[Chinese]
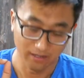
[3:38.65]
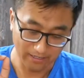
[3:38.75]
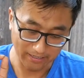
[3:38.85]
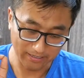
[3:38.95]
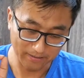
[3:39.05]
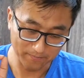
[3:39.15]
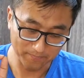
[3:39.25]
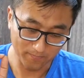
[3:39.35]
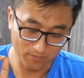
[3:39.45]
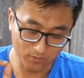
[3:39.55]
呃，
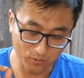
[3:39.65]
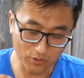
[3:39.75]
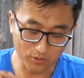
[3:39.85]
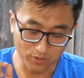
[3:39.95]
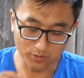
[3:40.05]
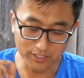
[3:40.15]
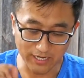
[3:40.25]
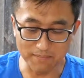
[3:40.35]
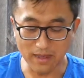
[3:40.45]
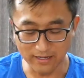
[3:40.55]
所以说我个
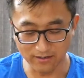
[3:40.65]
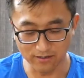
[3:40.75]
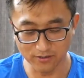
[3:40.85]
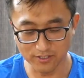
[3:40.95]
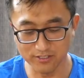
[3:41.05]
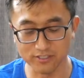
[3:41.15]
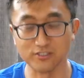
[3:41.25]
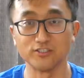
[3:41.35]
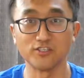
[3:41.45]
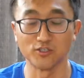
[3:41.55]
很满意。我觉得这
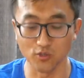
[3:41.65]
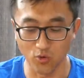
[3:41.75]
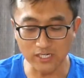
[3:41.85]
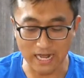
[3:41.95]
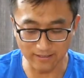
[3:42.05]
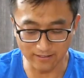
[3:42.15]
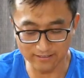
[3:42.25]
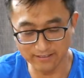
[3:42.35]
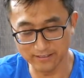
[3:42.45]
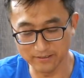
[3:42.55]
这是国产的，
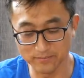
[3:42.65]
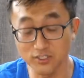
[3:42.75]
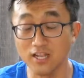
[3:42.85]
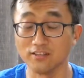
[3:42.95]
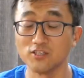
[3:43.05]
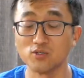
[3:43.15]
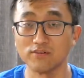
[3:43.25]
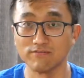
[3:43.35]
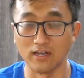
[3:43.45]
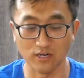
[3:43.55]
呃，质量听
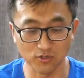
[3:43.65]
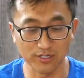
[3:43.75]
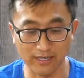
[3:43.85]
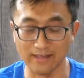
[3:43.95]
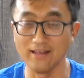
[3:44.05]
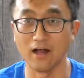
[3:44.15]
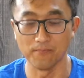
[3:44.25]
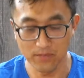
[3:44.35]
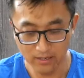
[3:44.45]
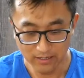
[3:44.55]
说网上说也很好，
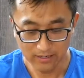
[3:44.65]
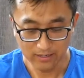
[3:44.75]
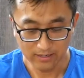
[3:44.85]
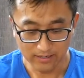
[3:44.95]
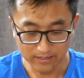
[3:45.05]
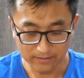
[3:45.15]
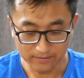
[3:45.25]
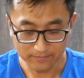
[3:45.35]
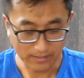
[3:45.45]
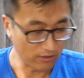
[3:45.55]

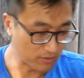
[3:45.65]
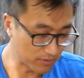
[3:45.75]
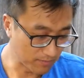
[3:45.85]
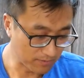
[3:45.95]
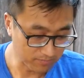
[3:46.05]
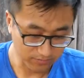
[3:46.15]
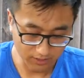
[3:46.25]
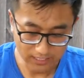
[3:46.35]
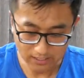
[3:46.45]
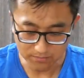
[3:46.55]
呃，还有什么事吗？
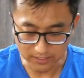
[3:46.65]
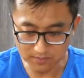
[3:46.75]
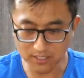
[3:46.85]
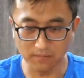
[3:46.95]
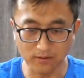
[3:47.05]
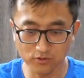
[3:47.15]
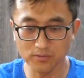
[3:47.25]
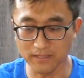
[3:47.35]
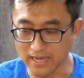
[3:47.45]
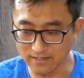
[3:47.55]
其他就没什么事了，我就
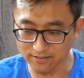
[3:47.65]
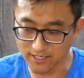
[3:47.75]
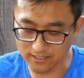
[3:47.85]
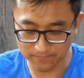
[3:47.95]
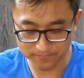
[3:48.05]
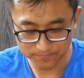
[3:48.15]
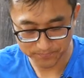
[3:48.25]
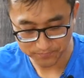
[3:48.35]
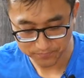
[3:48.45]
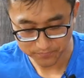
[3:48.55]
把它安上，签了。
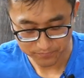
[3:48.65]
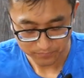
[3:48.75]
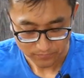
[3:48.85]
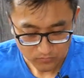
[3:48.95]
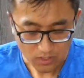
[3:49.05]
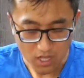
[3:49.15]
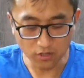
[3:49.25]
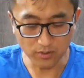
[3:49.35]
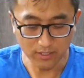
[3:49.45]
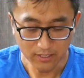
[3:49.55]
哦，
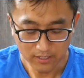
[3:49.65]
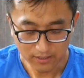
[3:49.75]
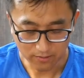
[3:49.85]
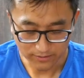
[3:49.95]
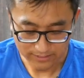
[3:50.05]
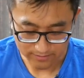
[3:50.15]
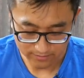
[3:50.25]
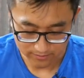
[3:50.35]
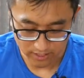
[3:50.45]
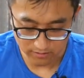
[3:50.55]
对，了，我在，
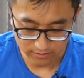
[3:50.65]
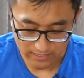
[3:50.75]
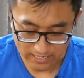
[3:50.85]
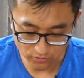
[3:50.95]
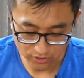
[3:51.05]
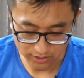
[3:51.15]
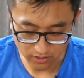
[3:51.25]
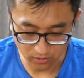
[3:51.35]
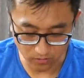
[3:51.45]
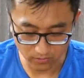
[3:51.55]
然后呢，它就是一
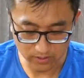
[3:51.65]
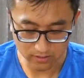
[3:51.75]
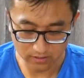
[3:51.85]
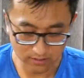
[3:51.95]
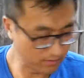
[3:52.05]
个红的，呃，